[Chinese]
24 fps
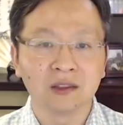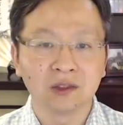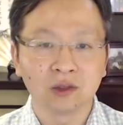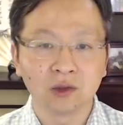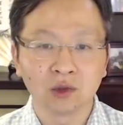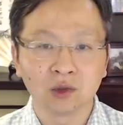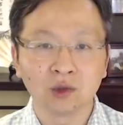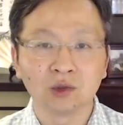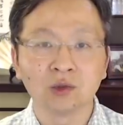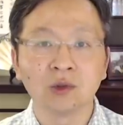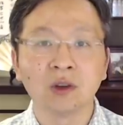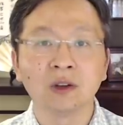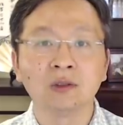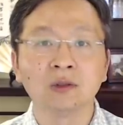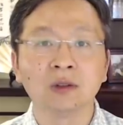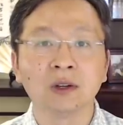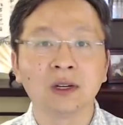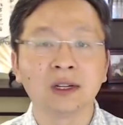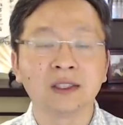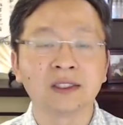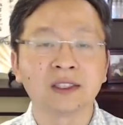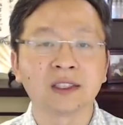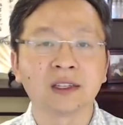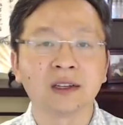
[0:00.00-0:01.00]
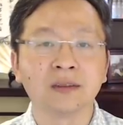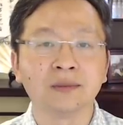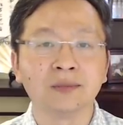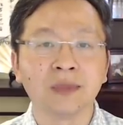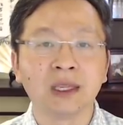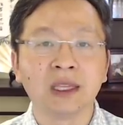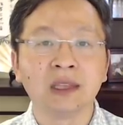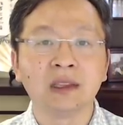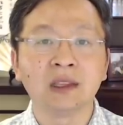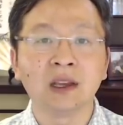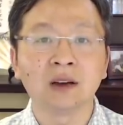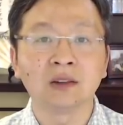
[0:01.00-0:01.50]
就削弱了这个
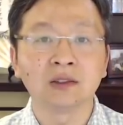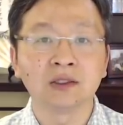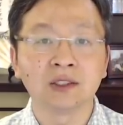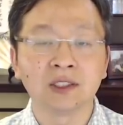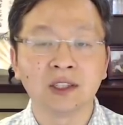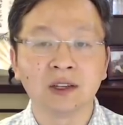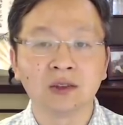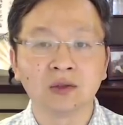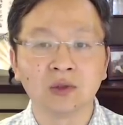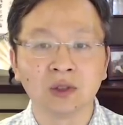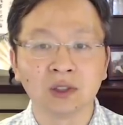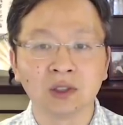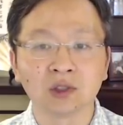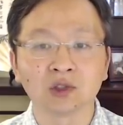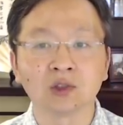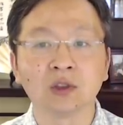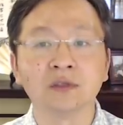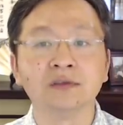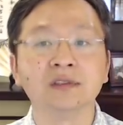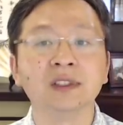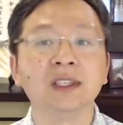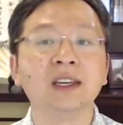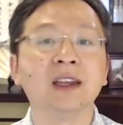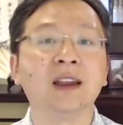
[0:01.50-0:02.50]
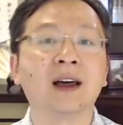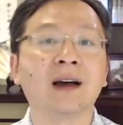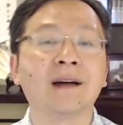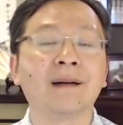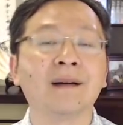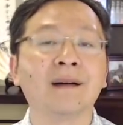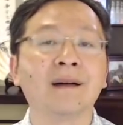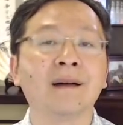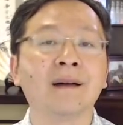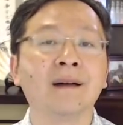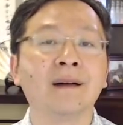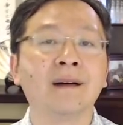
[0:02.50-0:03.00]
民调结果的说服力了。
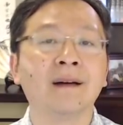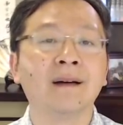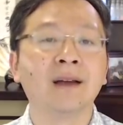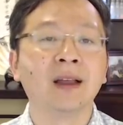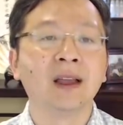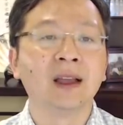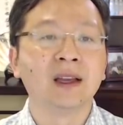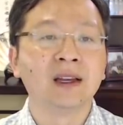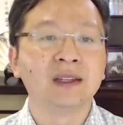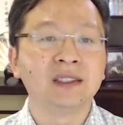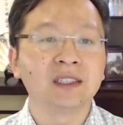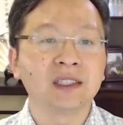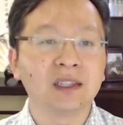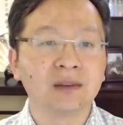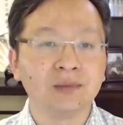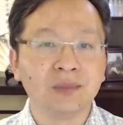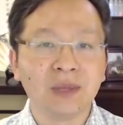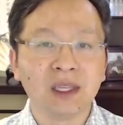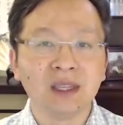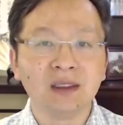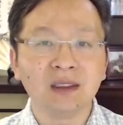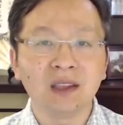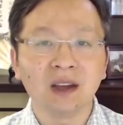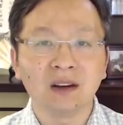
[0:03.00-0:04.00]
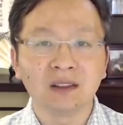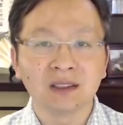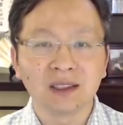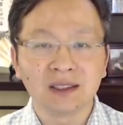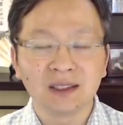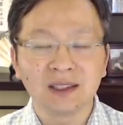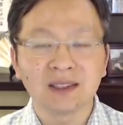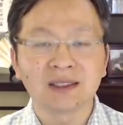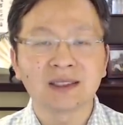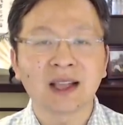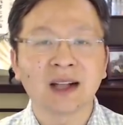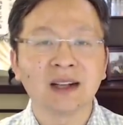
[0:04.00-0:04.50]
这个民调的
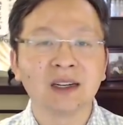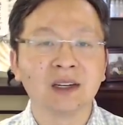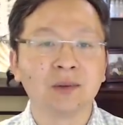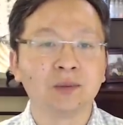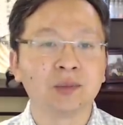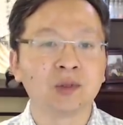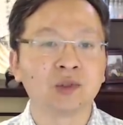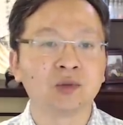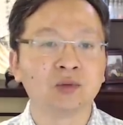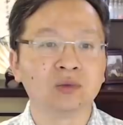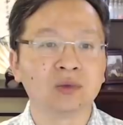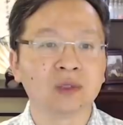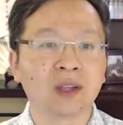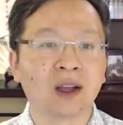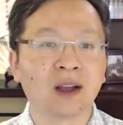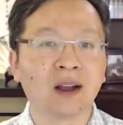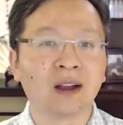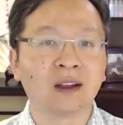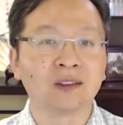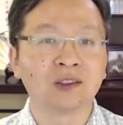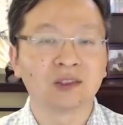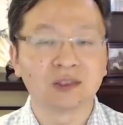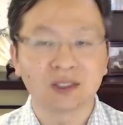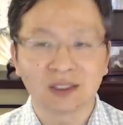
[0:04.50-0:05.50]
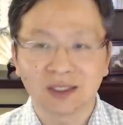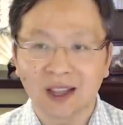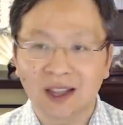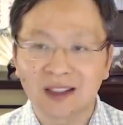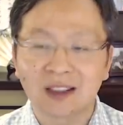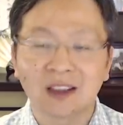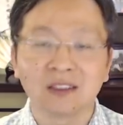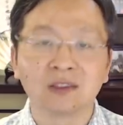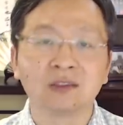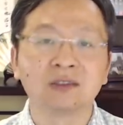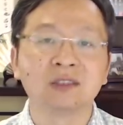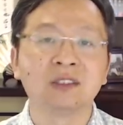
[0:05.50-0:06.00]
第三个不足呢，就是大
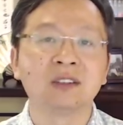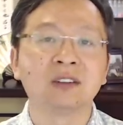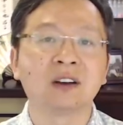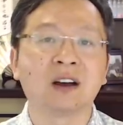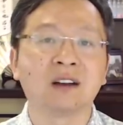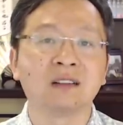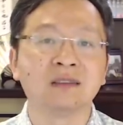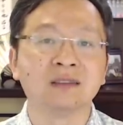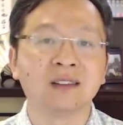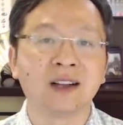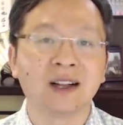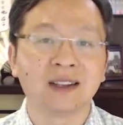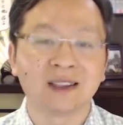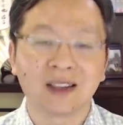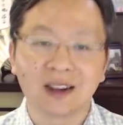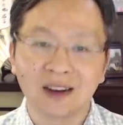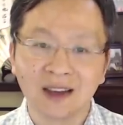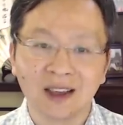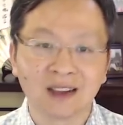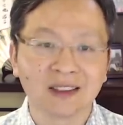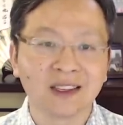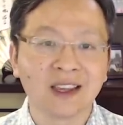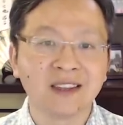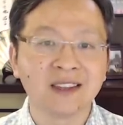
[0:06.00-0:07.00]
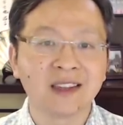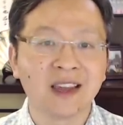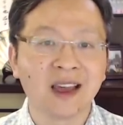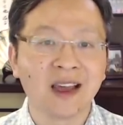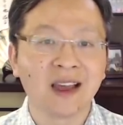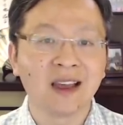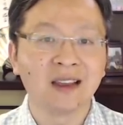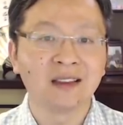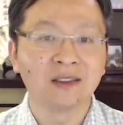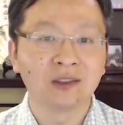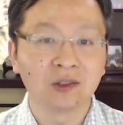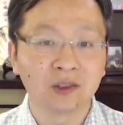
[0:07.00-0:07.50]
家都知道啊，他两年
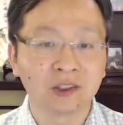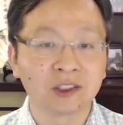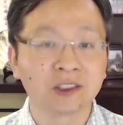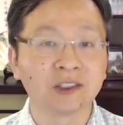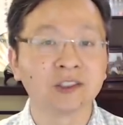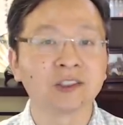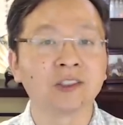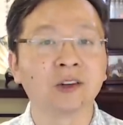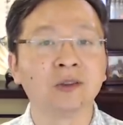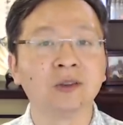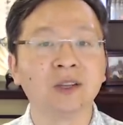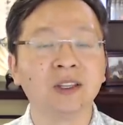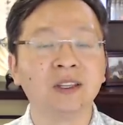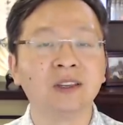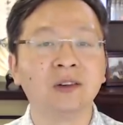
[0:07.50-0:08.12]
前就失手了一